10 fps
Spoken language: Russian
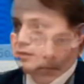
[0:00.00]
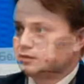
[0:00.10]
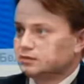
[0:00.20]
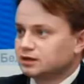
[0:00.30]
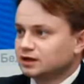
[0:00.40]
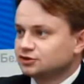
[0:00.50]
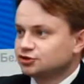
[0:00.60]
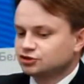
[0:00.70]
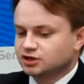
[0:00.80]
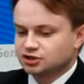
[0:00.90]
А как ты
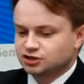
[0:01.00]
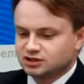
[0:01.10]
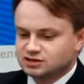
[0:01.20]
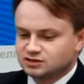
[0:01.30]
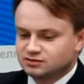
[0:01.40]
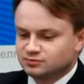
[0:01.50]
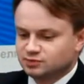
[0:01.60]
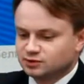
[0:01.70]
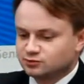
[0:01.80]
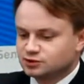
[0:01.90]
считаешь, есть ли в
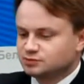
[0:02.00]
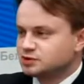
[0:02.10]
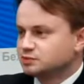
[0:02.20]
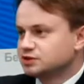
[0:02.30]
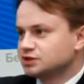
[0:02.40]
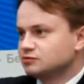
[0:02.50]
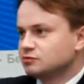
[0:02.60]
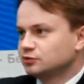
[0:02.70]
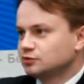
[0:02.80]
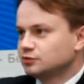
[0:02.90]
Беларуси
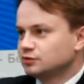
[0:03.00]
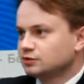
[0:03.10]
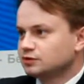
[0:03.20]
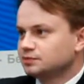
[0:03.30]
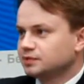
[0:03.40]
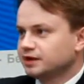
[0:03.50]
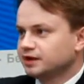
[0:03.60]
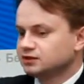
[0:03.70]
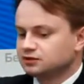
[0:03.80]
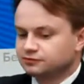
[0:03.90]
перспективу подобного рода
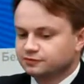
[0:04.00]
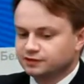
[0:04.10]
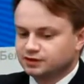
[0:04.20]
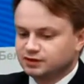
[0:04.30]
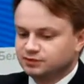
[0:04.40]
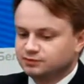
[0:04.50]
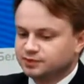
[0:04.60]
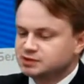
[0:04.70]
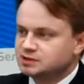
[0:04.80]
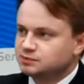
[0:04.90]
проектов и, в
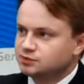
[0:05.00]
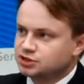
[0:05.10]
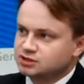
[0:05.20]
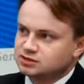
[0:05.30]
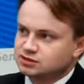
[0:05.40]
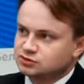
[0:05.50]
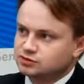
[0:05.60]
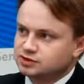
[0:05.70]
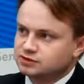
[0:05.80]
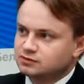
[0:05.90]
принципе,
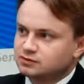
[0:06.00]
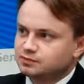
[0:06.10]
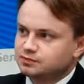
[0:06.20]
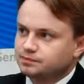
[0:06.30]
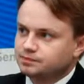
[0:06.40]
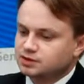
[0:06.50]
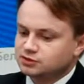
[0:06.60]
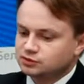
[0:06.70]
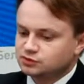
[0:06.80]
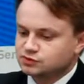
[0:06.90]
частно-государственного
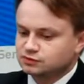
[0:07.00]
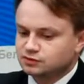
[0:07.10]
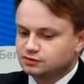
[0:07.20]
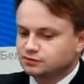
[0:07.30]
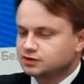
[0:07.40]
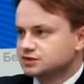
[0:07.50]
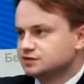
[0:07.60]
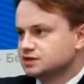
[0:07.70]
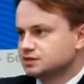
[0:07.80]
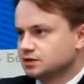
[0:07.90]
партнерства в
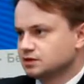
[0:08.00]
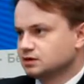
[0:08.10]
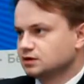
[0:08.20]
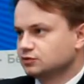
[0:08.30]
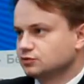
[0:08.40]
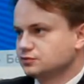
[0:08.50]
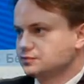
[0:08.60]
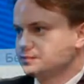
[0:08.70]
развитии малых городов?